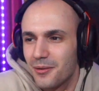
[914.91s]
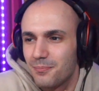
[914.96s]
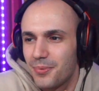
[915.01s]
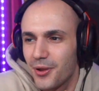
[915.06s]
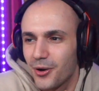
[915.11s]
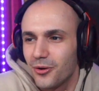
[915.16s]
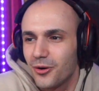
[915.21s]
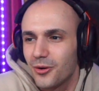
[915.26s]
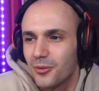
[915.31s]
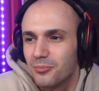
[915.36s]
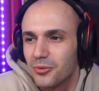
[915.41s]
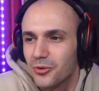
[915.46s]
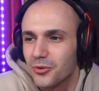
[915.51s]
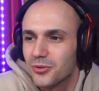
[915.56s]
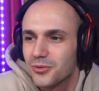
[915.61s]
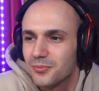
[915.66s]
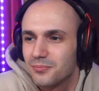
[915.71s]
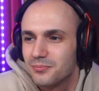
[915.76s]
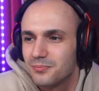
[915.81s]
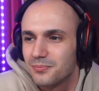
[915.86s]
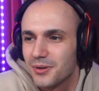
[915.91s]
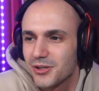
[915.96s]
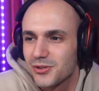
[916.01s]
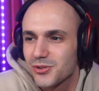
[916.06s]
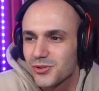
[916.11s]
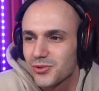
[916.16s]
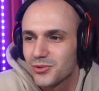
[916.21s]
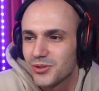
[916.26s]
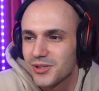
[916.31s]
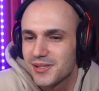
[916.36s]
però, boh,
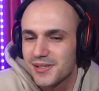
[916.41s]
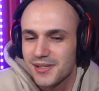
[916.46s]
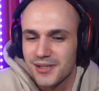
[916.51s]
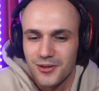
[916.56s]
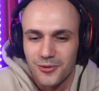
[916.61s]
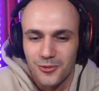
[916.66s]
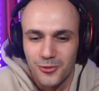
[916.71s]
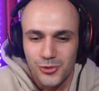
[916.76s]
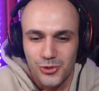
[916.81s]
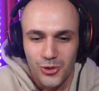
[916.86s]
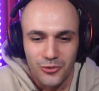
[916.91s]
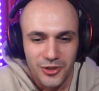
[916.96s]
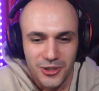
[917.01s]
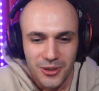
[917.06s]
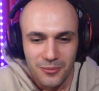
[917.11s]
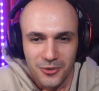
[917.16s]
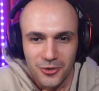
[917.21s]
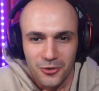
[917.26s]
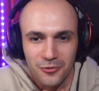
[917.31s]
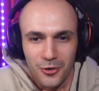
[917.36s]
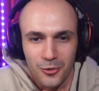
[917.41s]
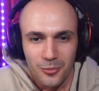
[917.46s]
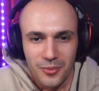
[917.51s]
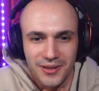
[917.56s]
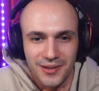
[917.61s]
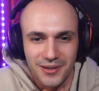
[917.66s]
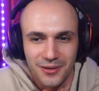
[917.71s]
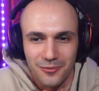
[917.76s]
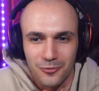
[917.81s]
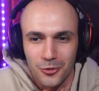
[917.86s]
penso di sì, non lo so, vediamo dove lo
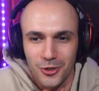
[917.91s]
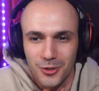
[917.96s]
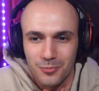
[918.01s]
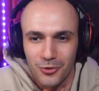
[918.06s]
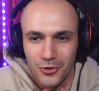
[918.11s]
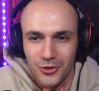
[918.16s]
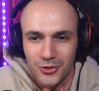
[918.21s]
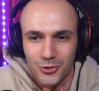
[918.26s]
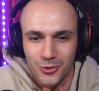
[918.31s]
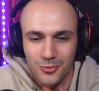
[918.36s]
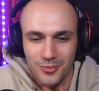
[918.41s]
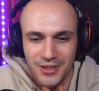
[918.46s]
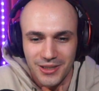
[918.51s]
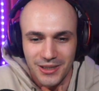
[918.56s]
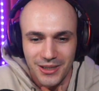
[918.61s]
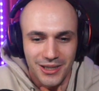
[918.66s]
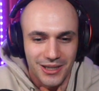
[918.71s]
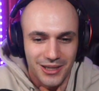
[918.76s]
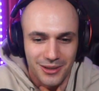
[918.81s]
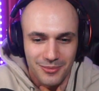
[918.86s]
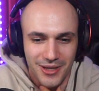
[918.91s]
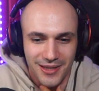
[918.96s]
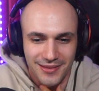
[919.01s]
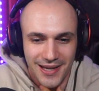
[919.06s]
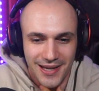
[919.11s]
mettete voi, poi io mi, mi